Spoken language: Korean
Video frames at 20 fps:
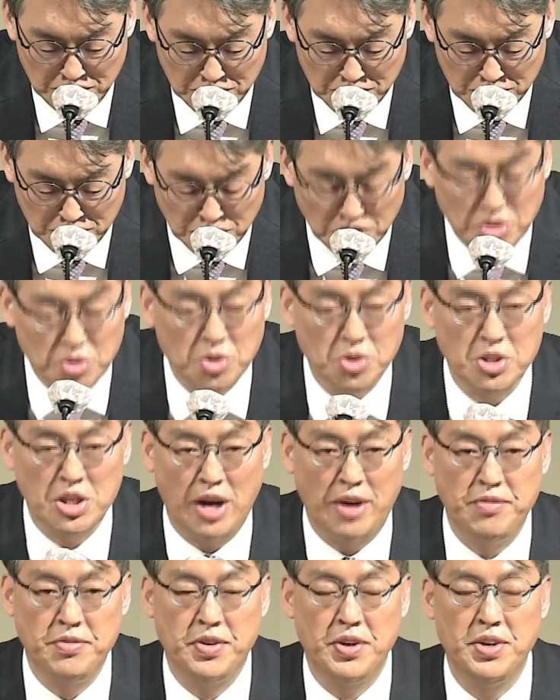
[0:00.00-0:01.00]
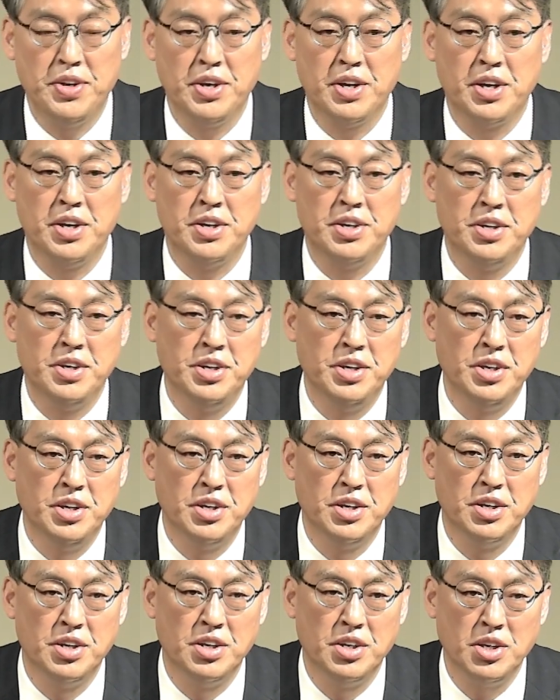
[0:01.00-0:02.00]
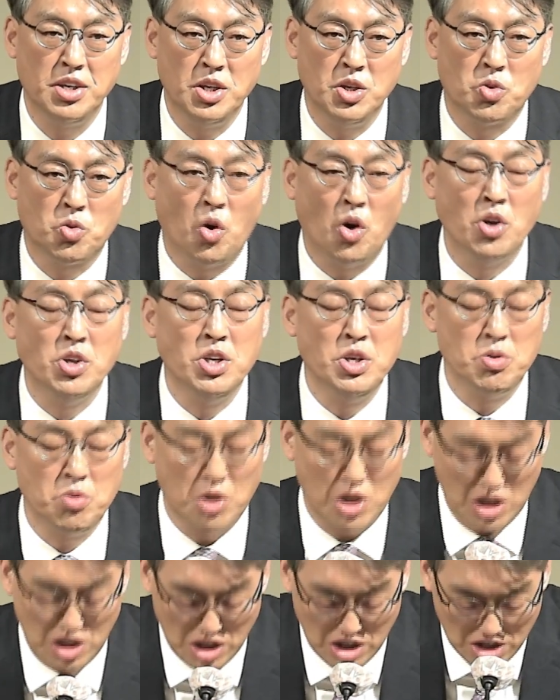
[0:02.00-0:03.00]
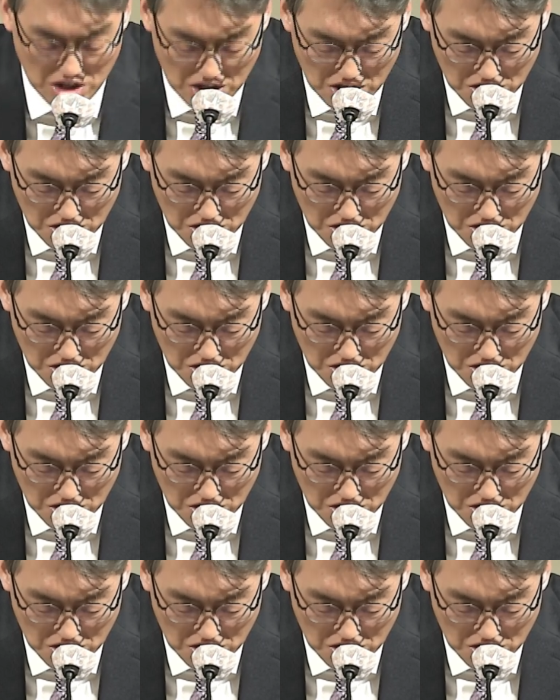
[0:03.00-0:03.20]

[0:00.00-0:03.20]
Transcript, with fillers: 그리고 남편에게는 이 권위와